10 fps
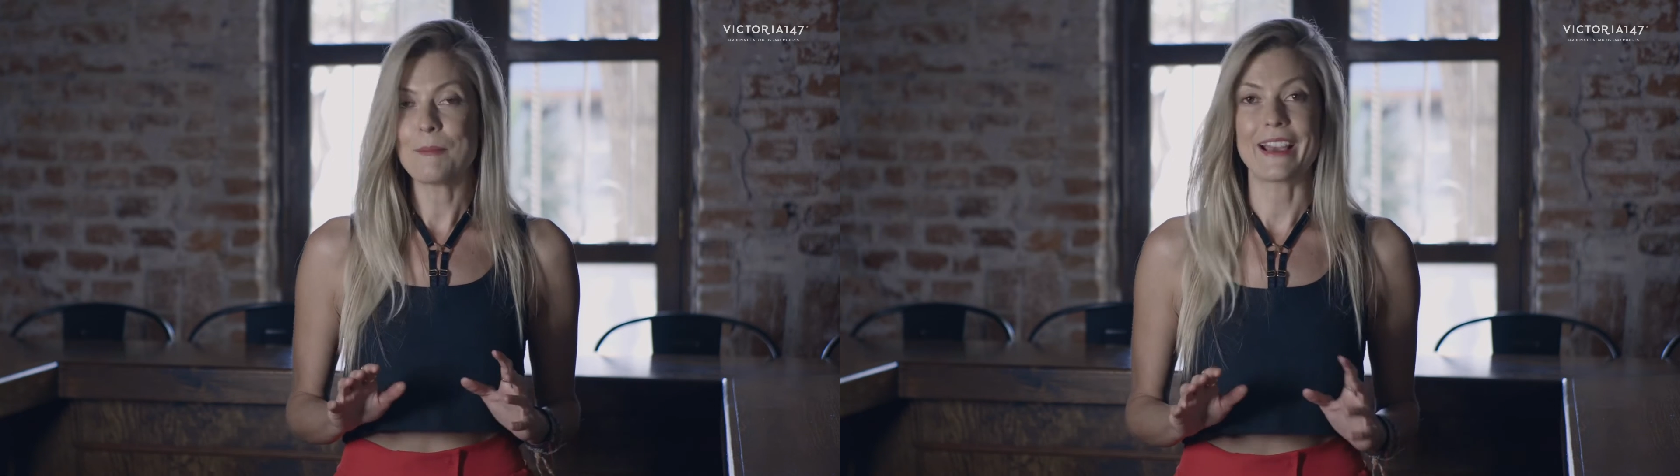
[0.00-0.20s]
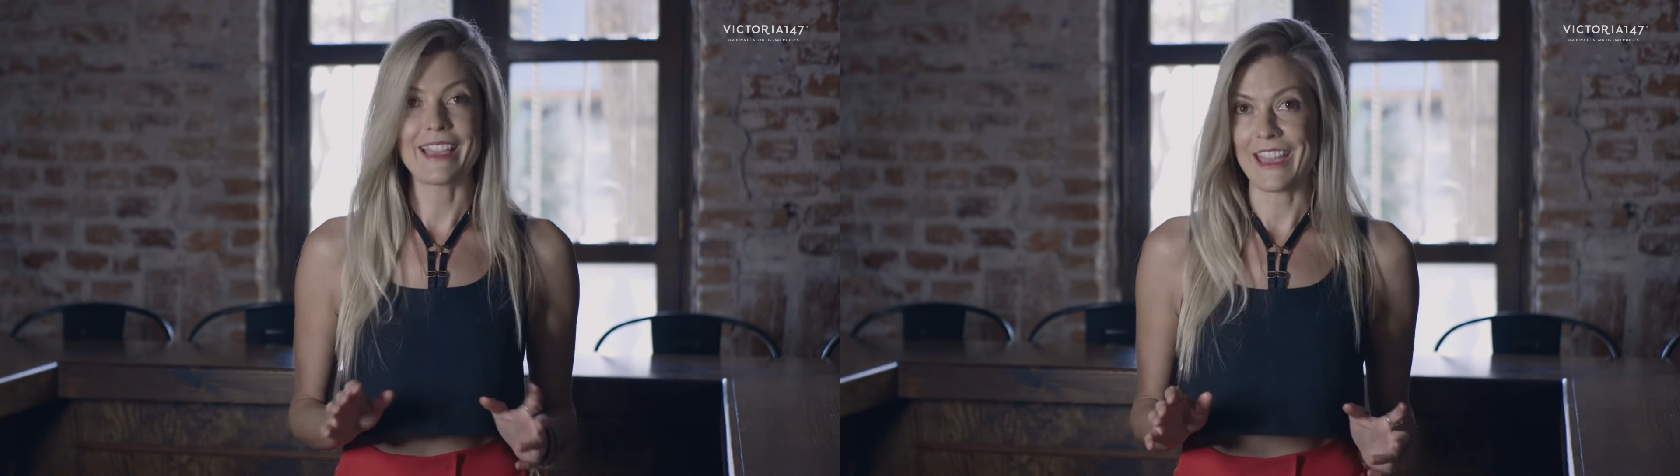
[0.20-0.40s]

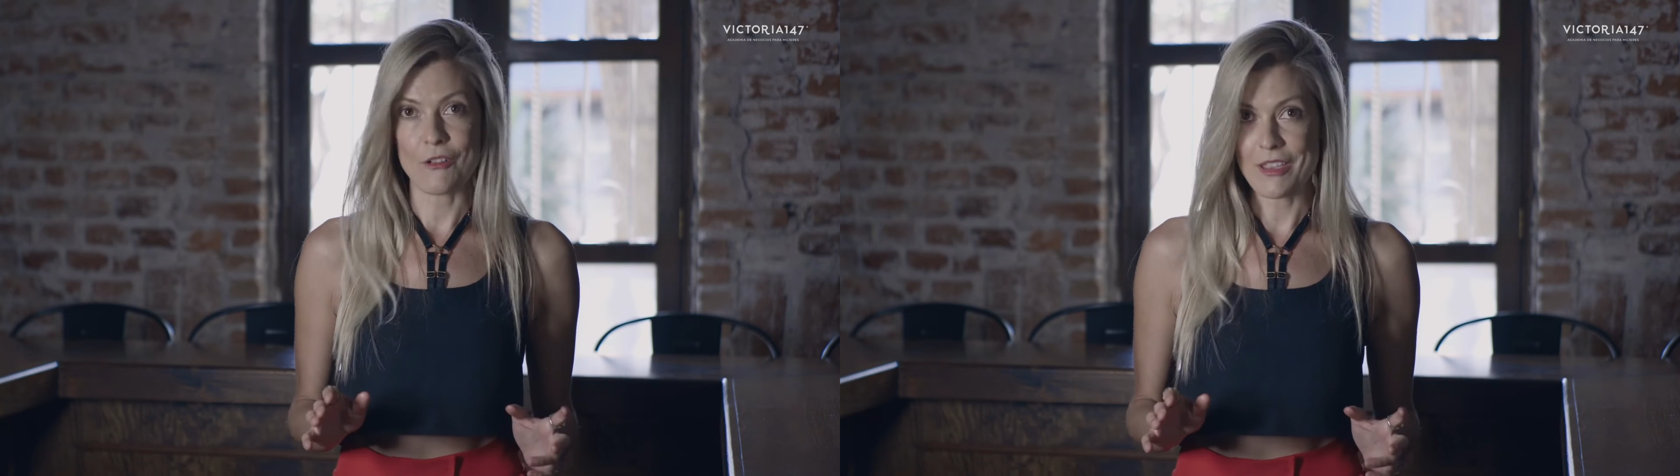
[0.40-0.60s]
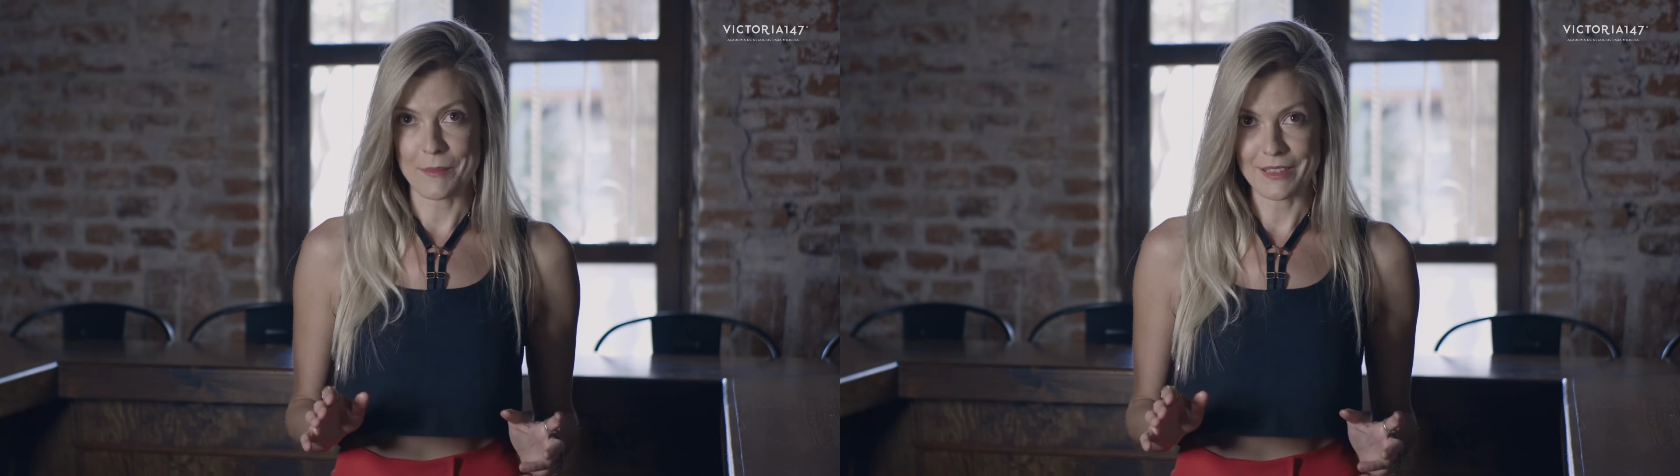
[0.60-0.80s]
para que ya
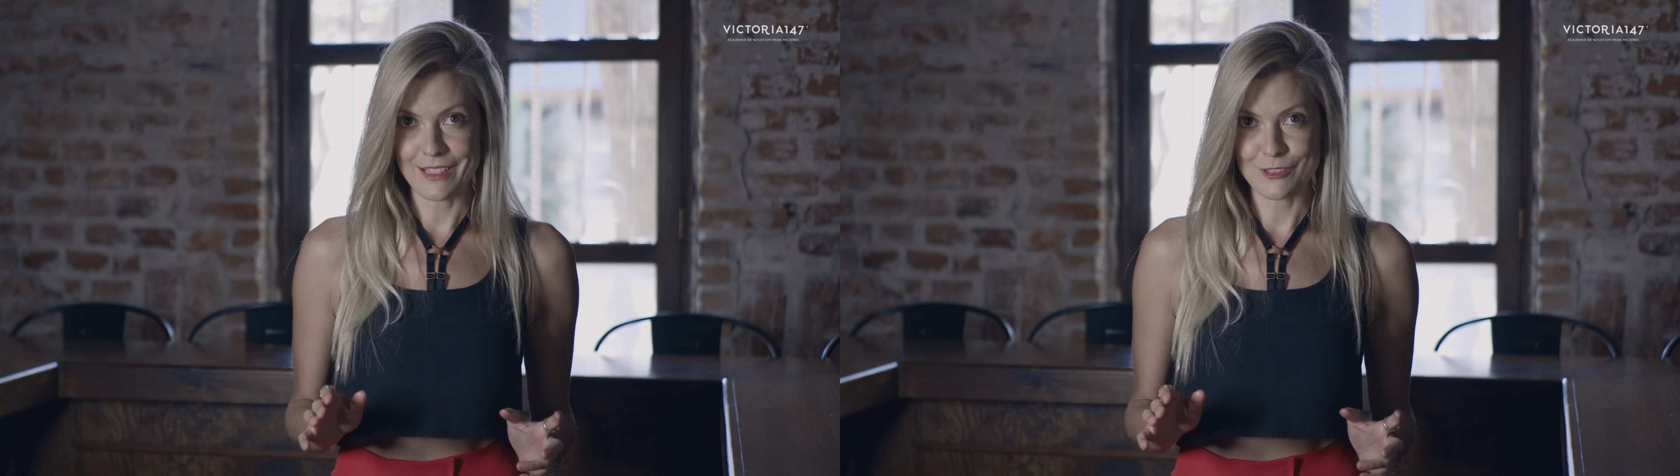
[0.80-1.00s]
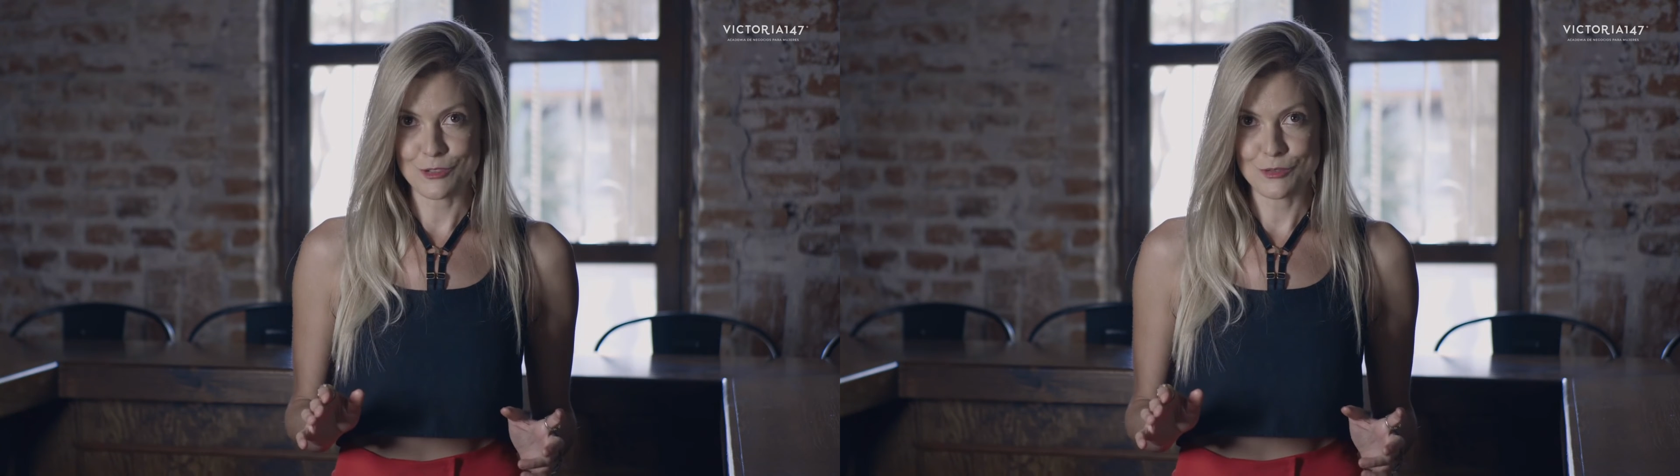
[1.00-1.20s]
no haya
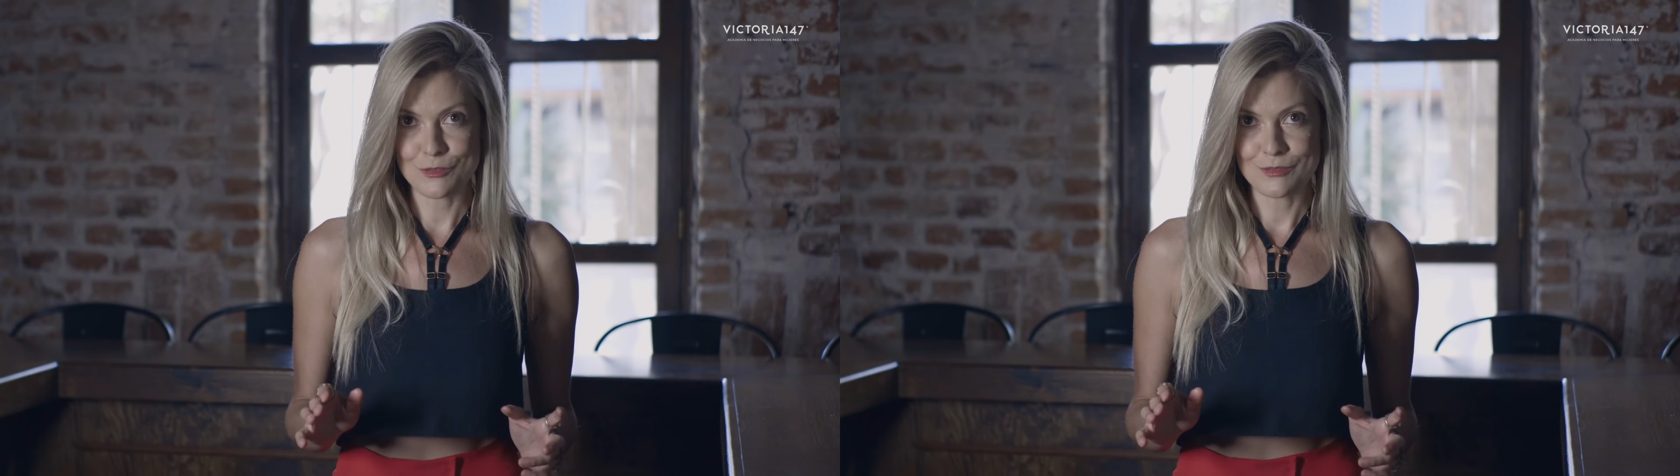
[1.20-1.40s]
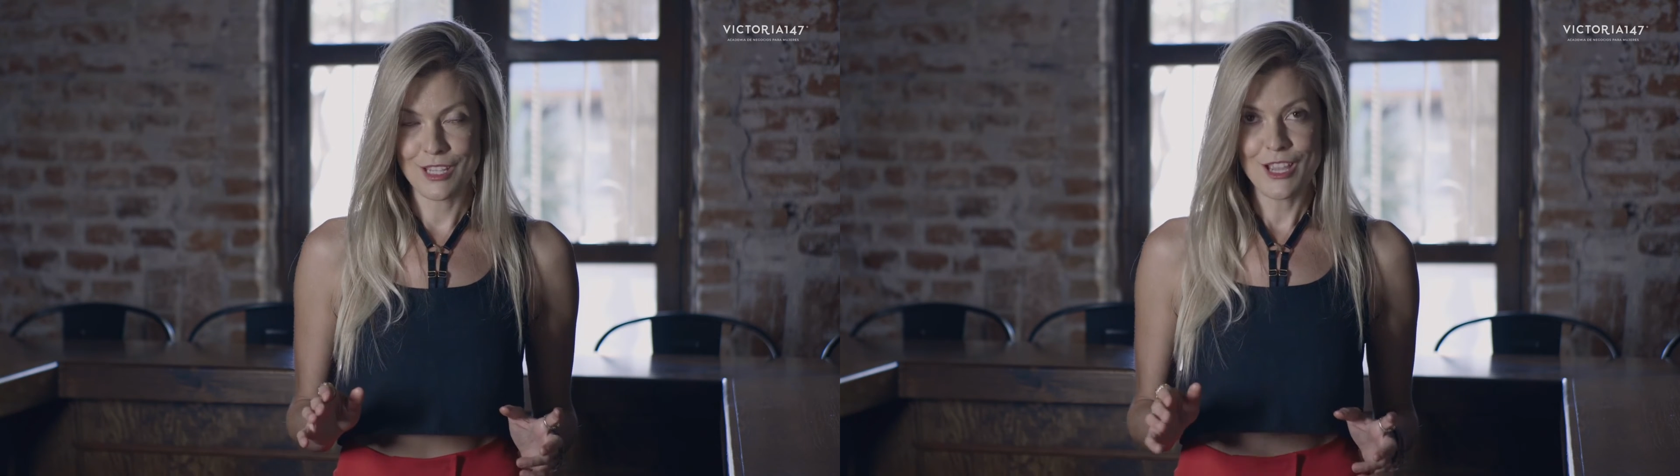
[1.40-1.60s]
pretextos.